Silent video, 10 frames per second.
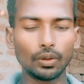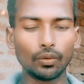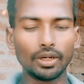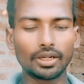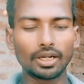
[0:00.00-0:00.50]

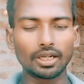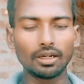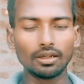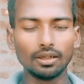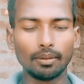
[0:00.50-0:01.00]

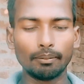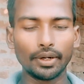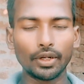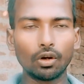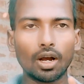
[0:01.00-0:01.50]
यूनिटिटल
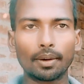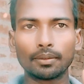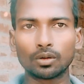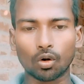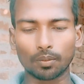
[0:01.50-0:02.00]
वीडियो
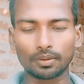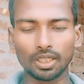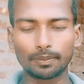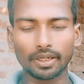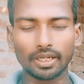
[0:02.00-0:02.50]
आउट्रोफ
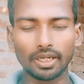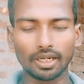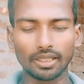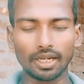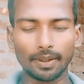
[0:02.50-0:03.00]
इस पर क्लिक
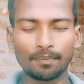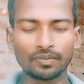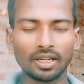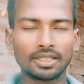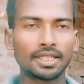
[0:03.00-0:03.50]
कर देना है
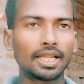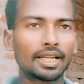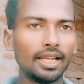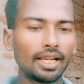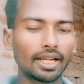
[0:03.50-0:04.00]
जैसे
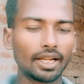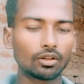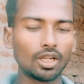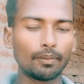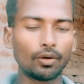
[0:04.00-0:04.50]
क्लिक
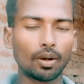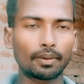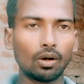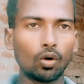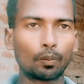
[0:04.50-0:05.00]
करेंगे तो ये वीडियो
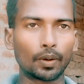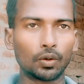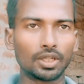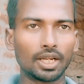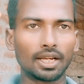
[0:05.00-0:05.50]
आपका ओपन
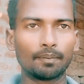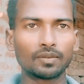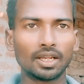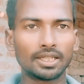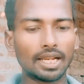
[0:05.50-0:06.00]
हो जाएगा
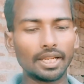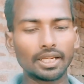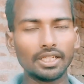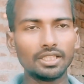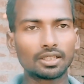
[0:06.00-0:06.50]
यानी
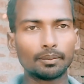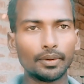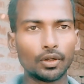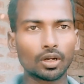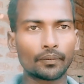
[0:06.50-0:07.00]
कि इस
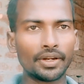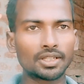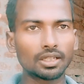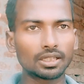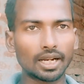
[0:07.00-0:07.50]
वीडियो का
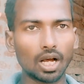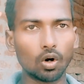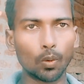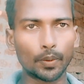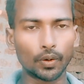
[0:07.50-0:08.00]
फीचर सारा
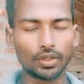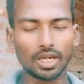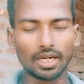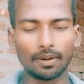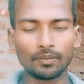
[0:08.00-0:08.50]
ओपन हो
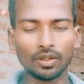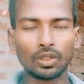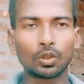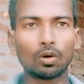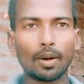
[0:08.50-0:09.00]
जाएगा
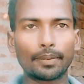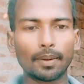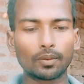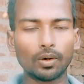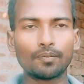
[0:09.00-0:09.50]
तो वहाँ पे
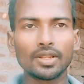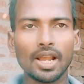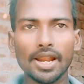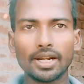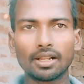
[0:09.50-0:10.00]
आपको
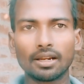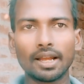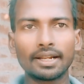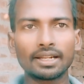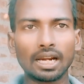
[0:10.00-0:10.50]
एडिट करना है